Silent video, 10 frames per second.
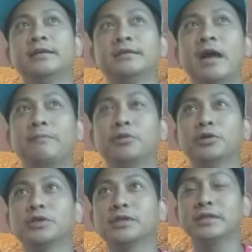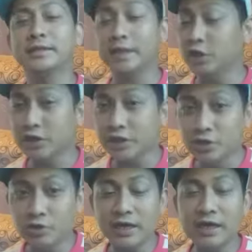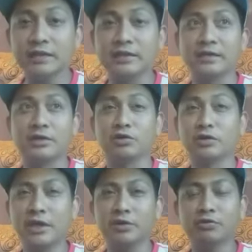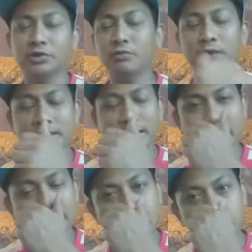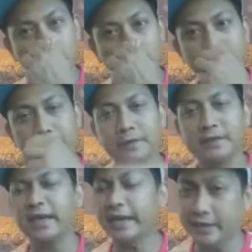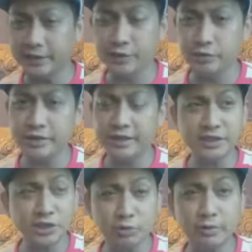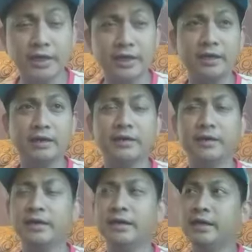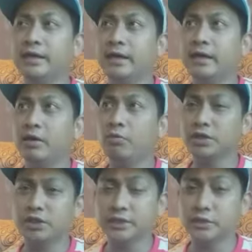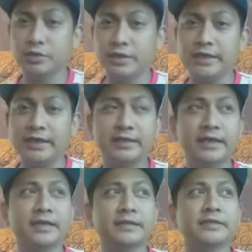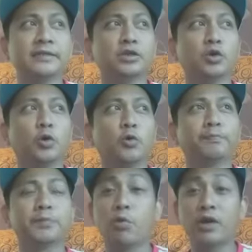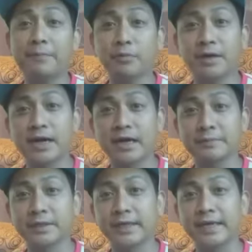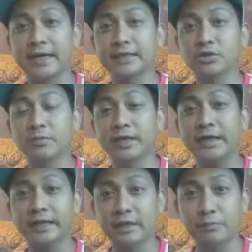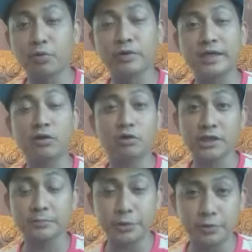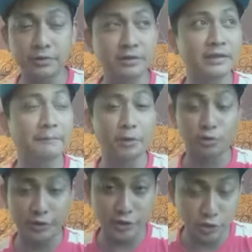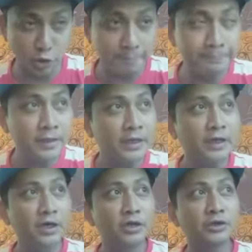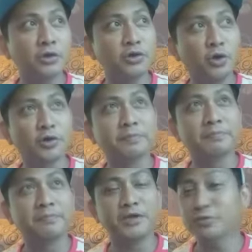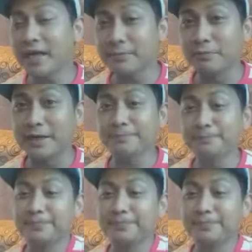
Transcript: Tapos, si screenshot nyo lang na nanood kayo. So, walang dayaan po doon. I-clear nyo yung history, watch history, ganyan. So, wala pong magaganap na dayaan. So, makikita po kung ilang oras po yung napanood ninyo. So, yon Medyo malabo ba?